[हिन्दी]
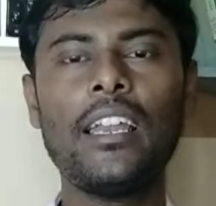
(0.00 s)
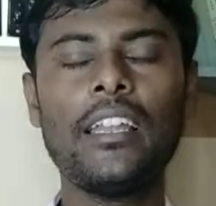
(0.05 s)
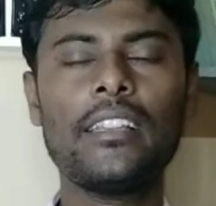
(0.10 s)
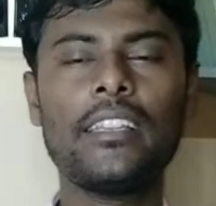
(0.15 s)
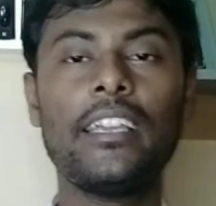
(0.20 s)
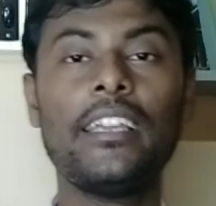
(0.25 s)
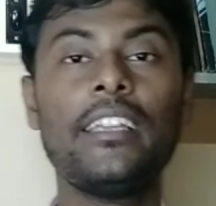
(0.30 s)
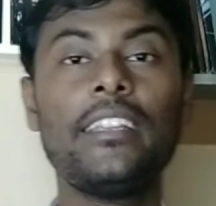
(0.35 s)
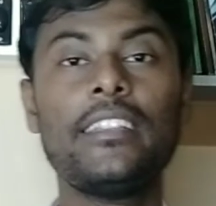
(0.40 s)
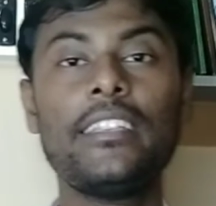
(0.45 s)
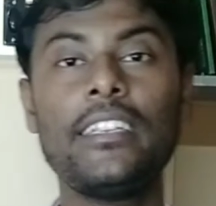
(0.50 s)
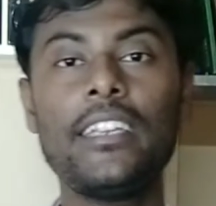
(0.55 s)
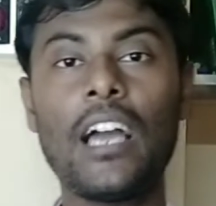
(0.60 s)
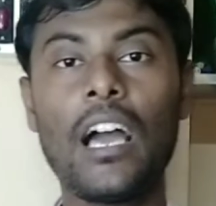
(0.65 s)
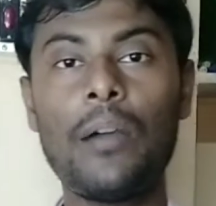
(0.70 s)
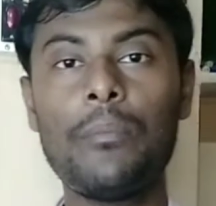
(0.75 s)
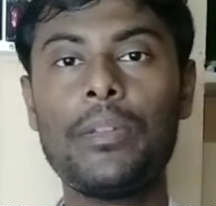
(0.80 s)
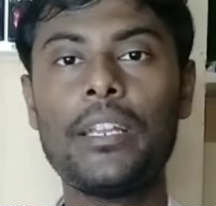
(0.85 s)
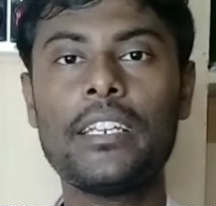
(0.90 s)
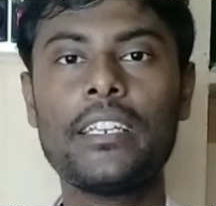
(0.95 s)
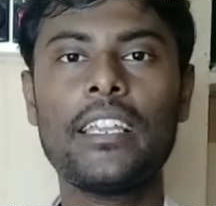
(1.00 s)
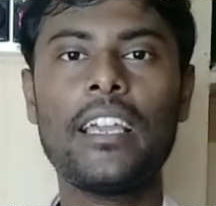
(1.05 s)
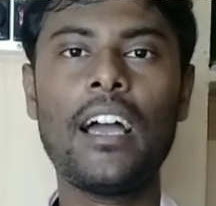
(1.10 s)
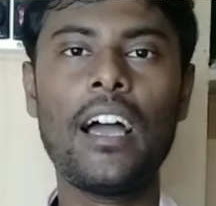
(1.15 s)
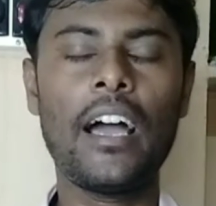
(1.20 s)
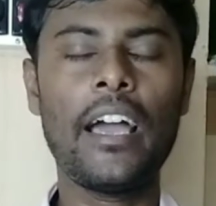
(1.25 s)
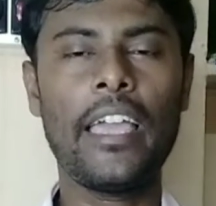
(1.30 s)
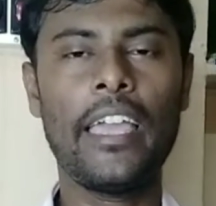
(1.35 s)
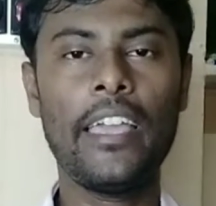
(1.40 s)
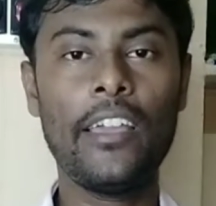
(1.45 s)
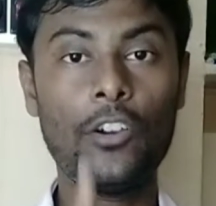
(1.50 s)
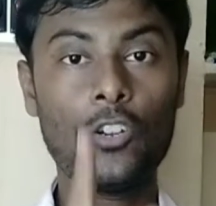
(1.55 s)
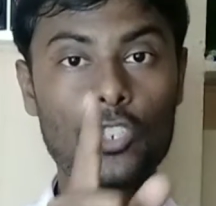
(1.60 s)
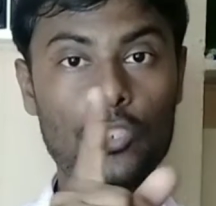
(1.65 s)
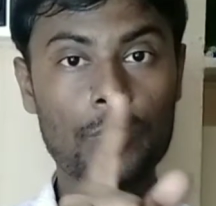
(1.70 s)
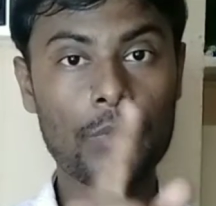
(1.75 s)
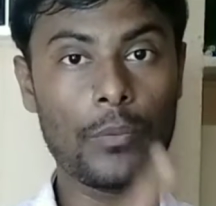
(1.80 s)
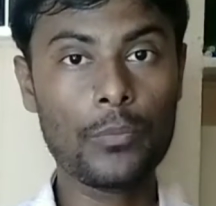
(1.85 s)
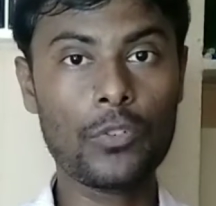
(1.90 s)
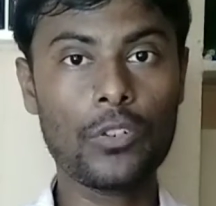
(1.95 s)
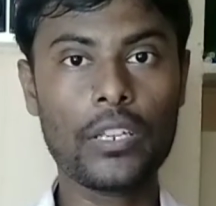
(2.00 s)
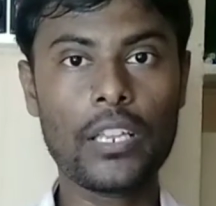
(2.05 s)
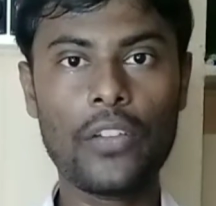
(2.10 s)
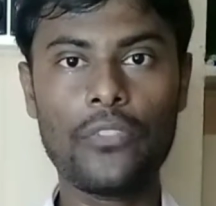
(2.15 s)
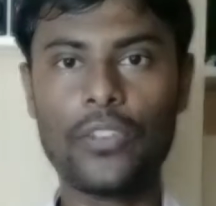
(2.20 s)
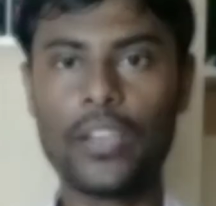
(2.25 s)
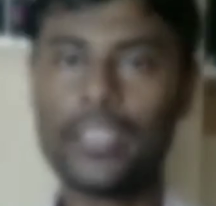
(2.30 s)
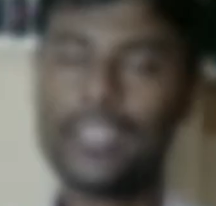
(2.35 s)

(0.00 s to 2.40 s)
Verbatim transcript: जान लेते हैं कि तीन अपडेट क्या आए हैं और उसमें आपको क्या